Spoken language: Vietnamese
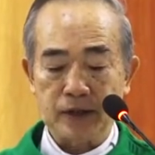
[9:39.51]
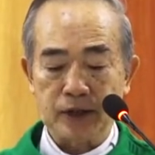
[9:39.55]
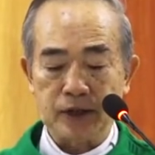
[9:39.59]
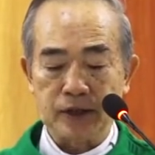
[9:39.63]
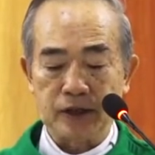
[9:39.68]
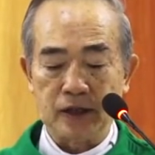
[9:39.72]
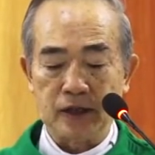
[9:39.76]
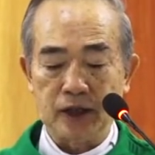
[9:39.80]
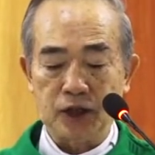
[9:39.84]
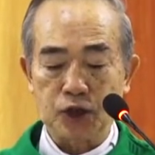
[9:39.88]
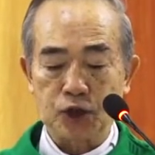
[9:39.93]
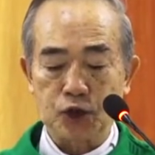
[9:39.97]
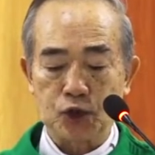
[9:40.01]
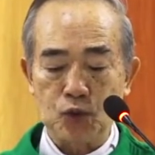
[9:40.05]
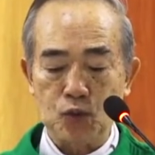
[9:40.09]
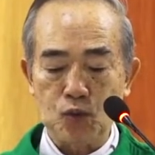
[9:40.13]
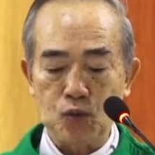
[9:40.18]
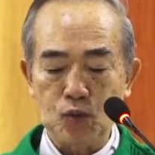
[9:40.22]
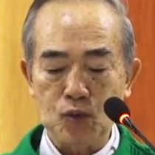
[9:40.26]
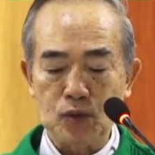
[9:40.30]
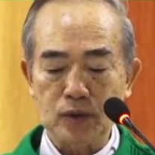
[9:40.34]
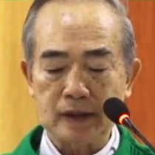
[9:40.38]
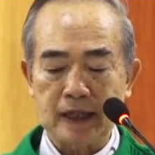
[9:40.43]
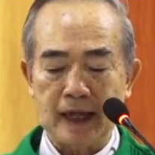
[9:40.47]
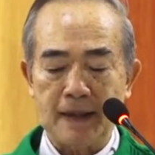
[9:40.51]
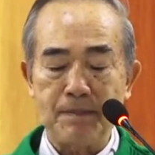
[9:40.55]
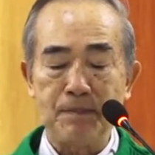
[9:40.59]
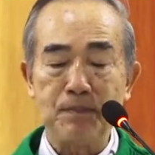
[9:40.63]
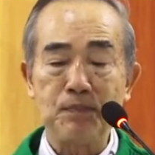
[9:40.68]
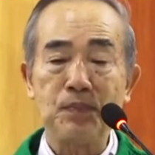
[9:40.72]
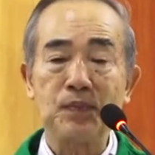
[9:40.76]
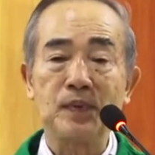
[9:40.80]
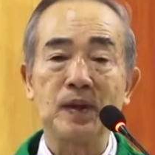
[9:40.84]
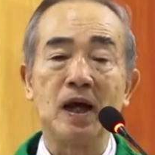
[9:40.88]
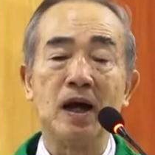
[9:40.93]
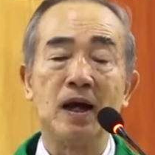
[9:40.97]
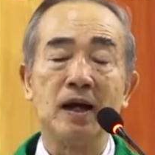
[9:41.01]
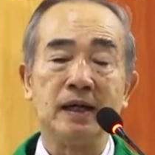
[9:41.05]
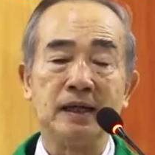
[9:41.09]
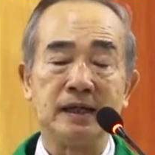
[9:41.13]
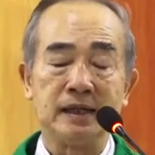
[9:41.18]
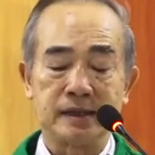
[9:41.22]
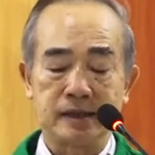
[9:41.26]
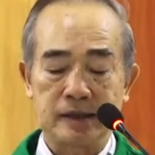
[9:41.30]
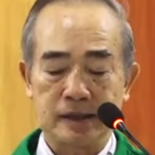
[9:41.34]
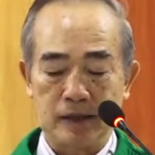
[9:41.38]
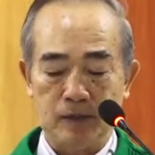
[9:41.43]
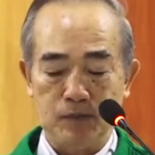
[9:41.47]
giữa trung tâm đời
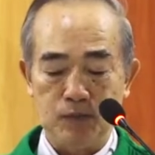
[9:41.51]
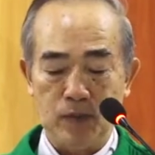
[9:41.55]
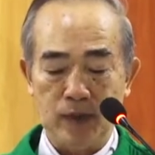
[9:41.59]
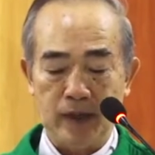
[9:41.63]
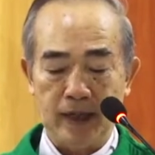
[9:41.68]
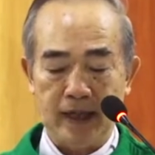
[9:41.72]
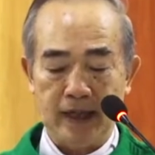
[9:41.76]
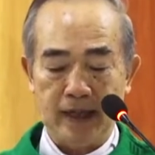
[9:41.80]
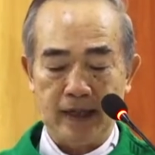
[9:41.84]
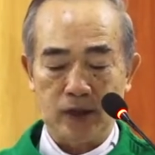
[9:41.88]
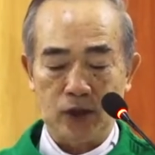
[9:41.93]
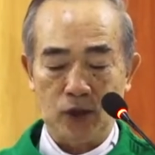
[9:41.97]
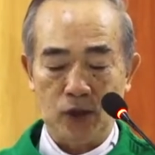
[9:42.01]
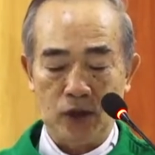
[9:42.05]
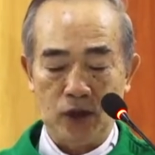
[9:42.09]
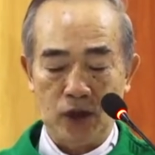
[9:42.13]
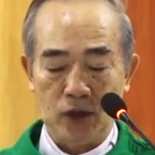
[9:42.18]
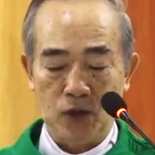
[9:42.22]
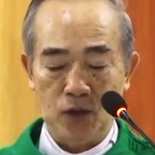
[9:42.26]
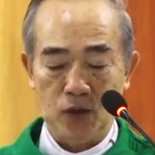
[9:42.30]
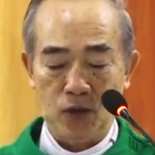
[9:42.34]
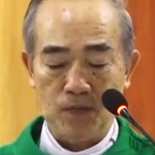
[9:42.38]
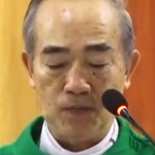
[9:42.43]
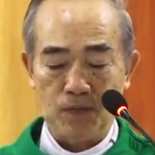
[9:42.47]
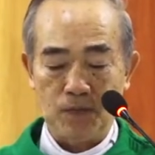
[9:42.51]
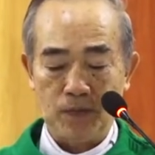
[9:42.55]
sống Kitô hữu.